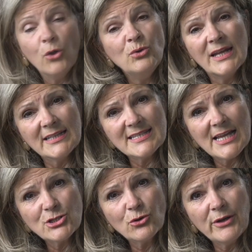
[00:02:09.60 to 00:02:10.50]
Une
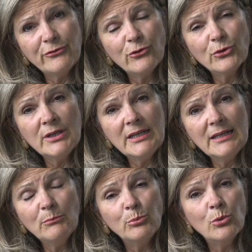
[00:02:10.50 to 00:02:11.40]
attestation est fournie
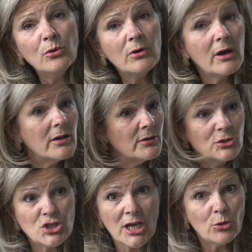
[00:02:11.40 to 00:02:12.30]
pour euh,
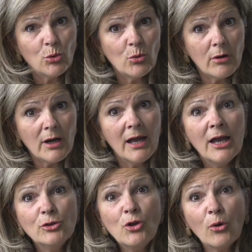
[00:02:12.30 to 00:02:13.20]
chaque cours.
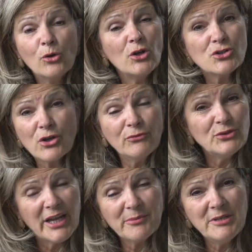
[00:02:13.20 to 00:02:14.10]
Donc, lorsque vous
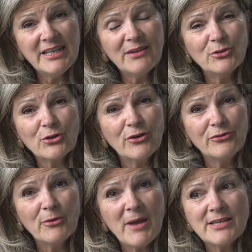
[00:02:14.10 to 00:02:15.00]
terminez votre
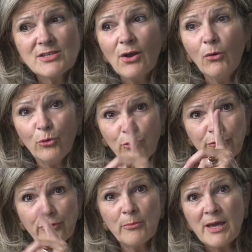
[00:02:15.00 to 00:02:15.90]
formation, une
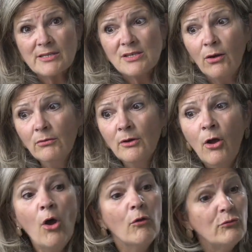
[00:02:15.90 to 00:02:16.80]
formation,
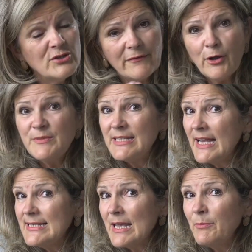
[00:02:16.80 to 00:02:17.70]
vous avez un petit
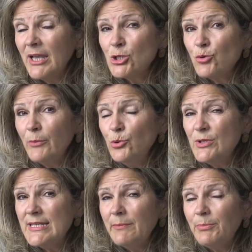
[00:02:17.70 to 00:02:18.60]
examen à choix
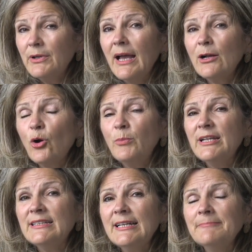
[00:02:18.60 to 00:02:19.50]
multiples à
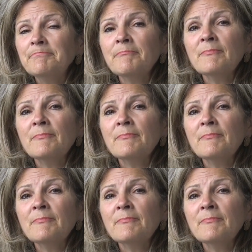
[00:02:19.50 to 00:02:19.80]
compléter.